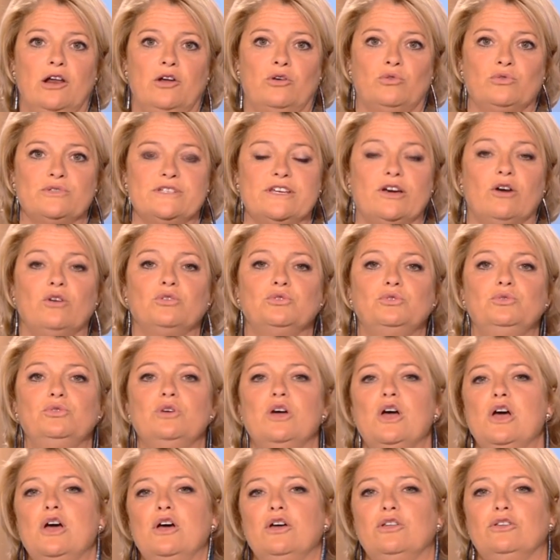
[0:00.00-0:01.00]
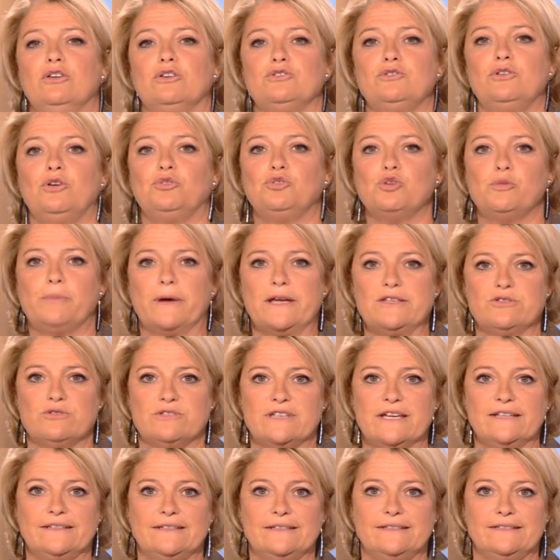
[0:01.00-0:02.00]
Alors on s'est rendu dans une entreprise de
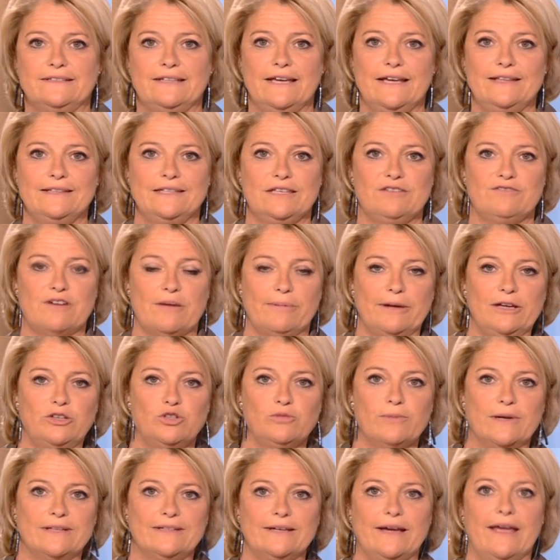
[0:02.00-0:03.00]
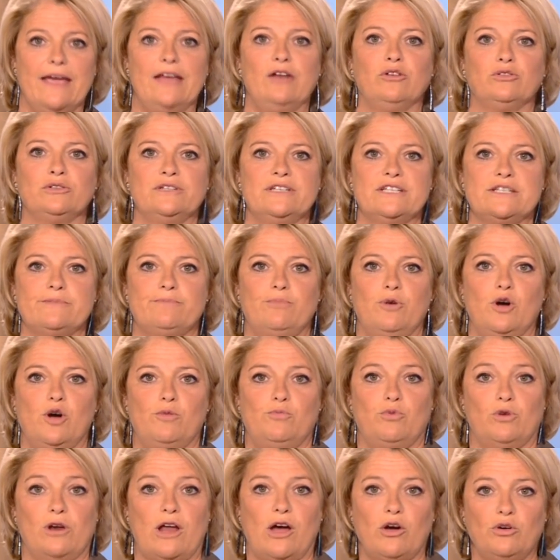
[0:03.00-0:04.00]
saint etienne qui fabrique du matériel
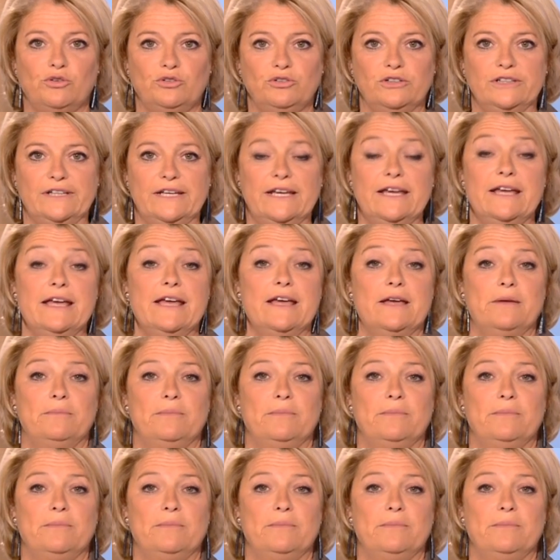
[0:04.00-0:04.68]
handisport pour la randonnée,